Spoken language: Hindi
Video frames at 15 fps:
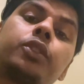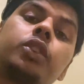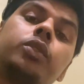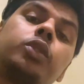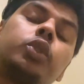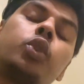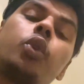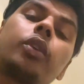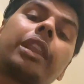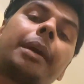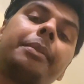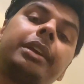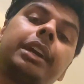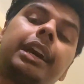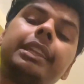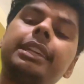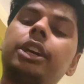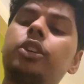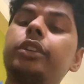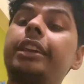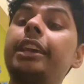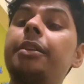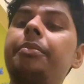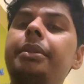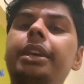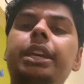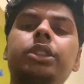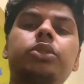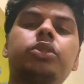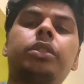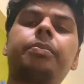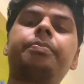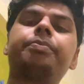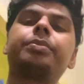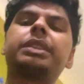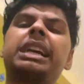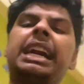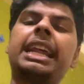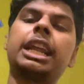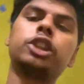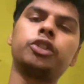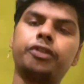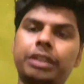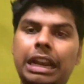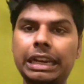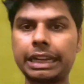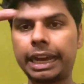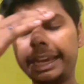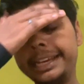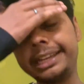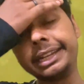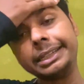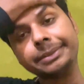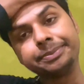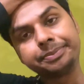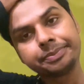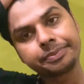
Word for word: तो वो ढोकला भी खा लिया और केक भी है तो अब खाना तो फ़िलहाल खाएंगे नहीं